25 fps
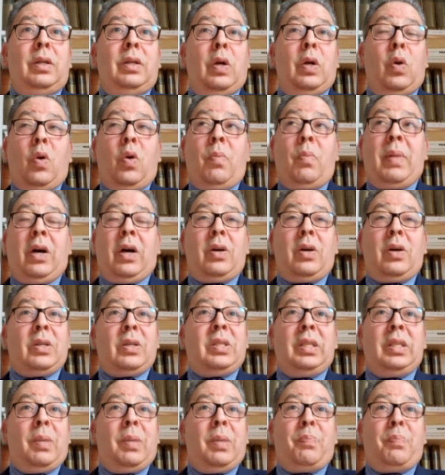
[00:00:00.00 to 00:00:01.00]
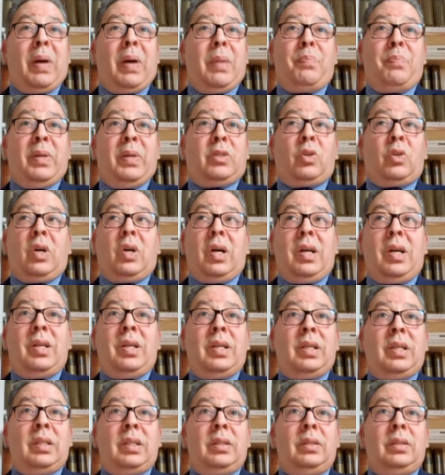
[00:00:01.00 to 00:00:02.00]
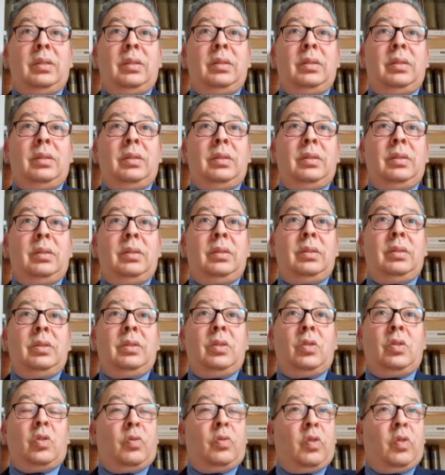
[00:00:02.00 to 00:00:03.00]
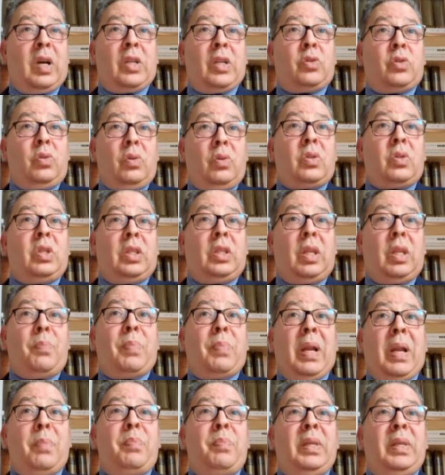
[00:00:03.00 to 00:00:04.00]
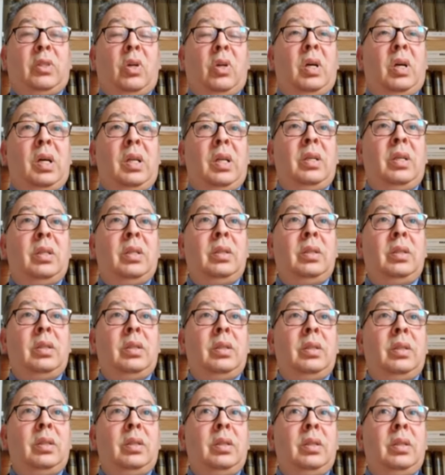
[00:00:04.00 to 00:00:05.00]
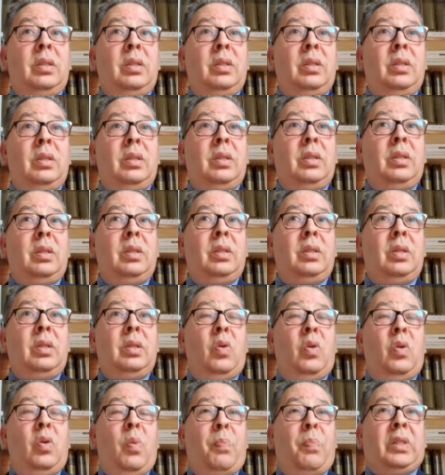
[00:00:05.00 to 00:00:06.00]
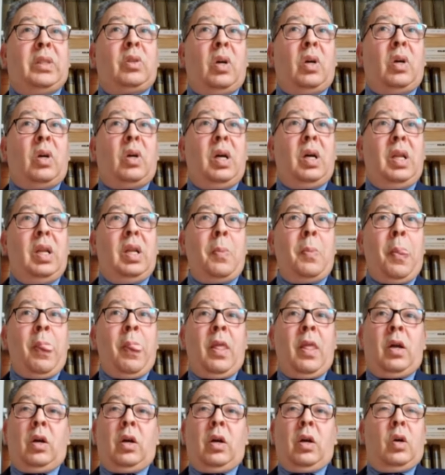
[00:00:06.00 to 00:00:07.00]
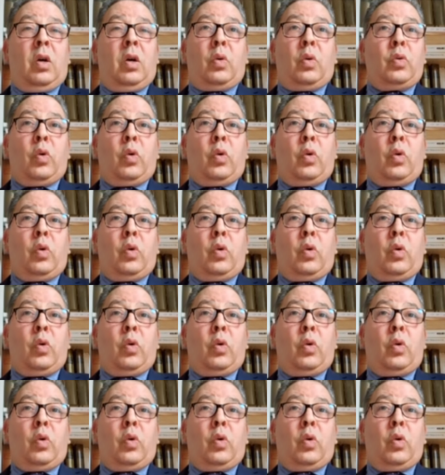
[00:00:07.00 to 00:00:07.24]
Le Maroc, c'était pas le pétrole. Je vous rassure, c'était pas le pétrole. Le pétrole, euh,